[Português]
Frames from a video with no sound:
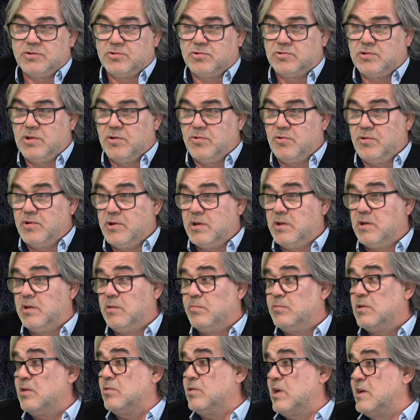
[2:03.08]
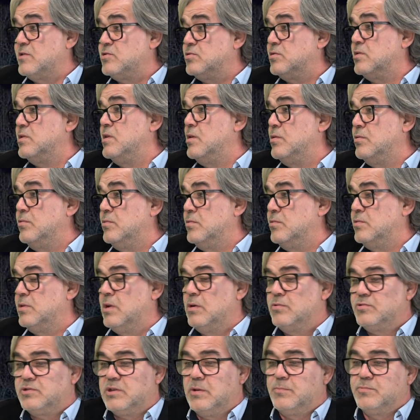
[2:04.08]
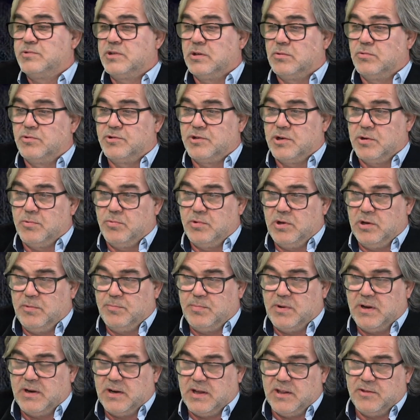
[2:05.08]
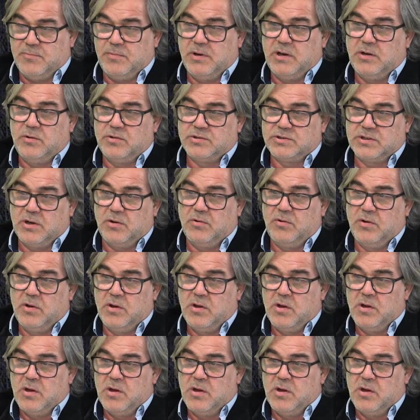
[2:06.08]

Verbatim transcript: assustadora e, portanto, acho que não, não estamos a contribuir para a diminuição,